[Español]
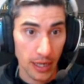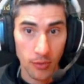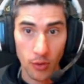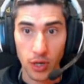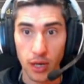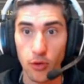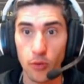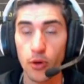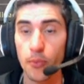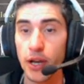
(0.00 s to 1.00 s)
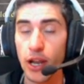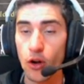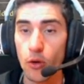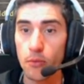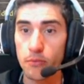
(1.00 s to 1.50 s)
Pero por ejemplo, puedes poner
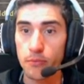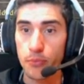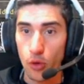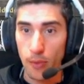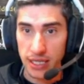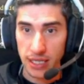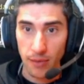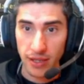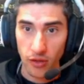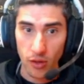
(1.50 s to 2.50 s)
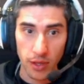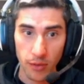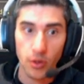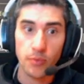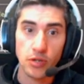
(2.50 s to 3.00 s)
con plumas que me han dado a mí,
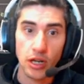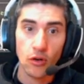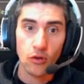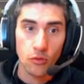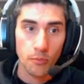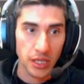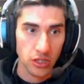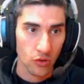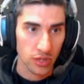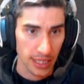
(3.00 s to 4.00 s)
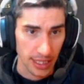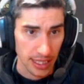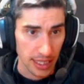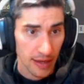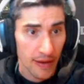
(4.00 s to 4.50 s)
puedes ponerlo con un pinch y cosas de
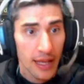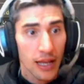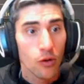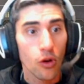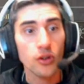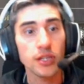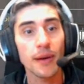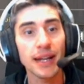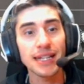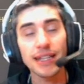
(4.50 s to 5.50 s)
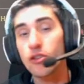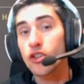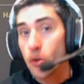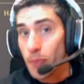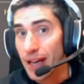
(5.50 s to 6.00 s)
esas. Luego te van a ir dando y
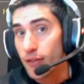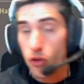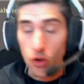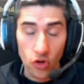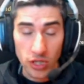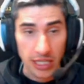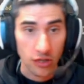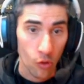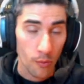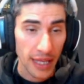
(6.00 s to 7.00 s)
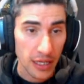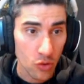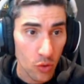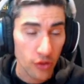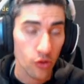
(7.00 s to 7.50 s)
dropeando cosas según vayas
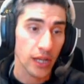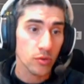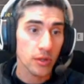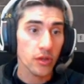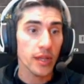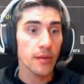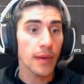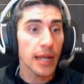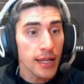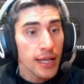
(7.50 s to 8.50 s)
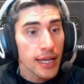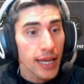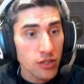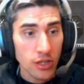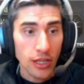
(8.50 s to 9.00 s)
jugando, vayas subiendo de nivel.
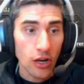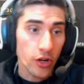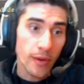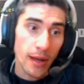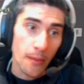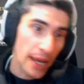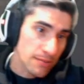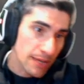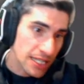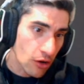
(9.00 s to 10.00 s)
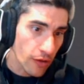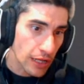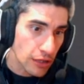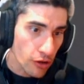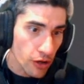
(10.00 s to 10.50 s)
Esto es de los nivel más básico del
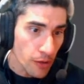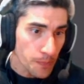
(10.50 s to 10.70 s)
todo.